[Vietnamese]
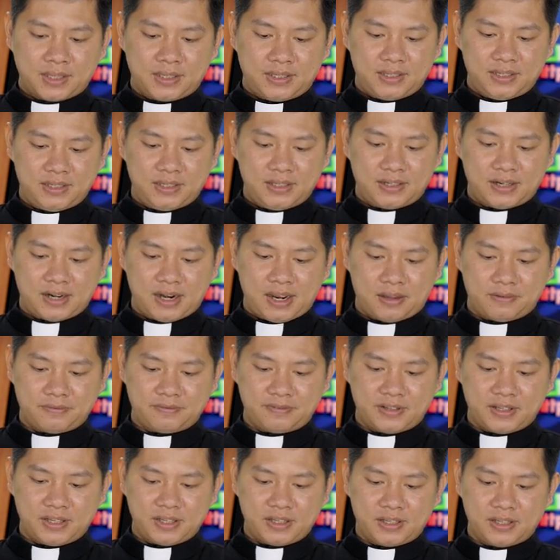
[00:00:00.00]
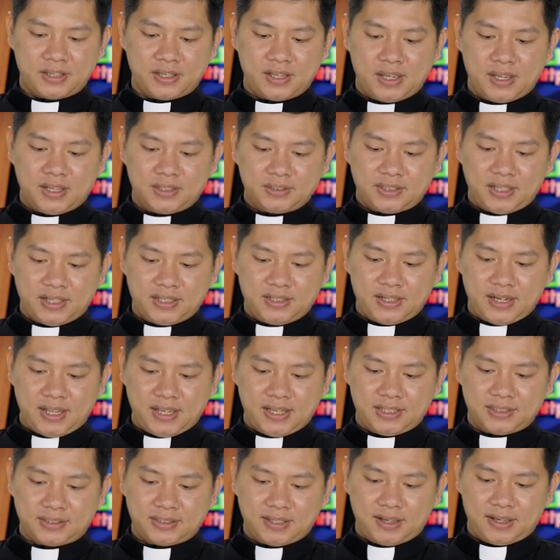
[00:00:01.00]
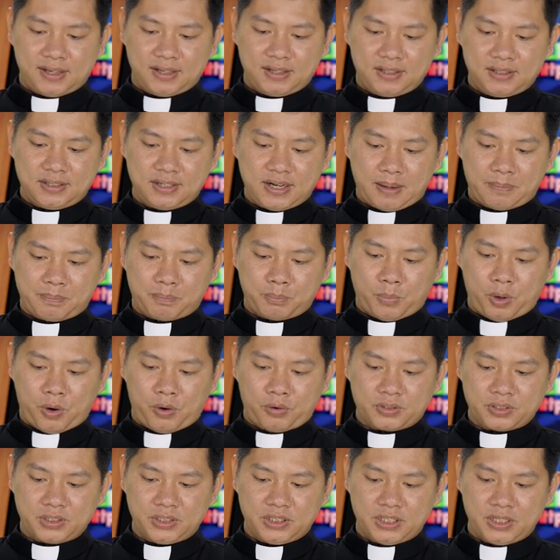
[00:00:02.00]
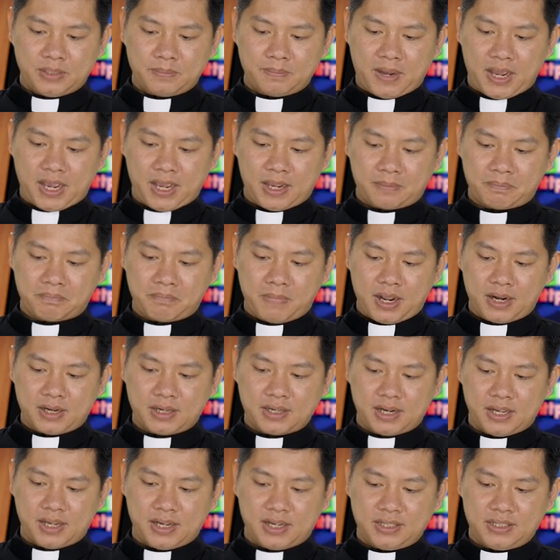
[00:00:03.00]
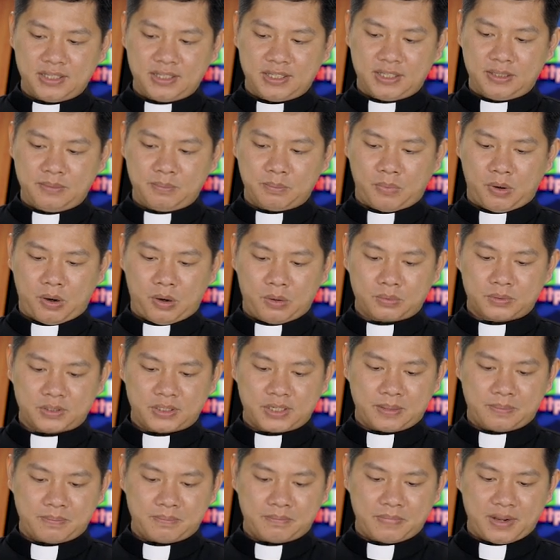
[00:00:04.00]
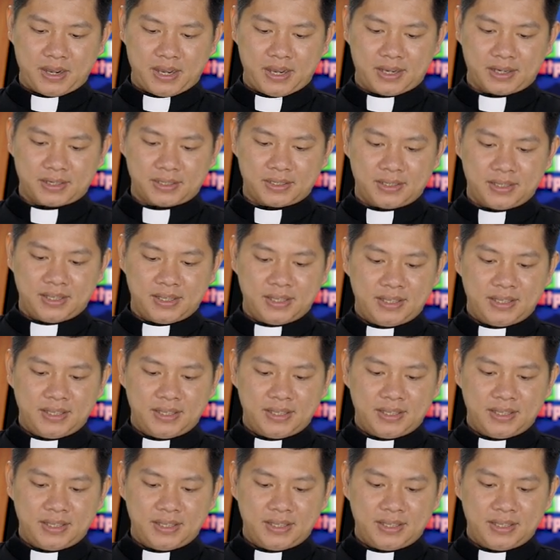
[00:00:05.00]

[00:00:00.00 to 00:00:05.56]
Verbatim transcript: Khi ra về, tên đầy tớ gặp một người bạn mắc nợ y một trăm bạc.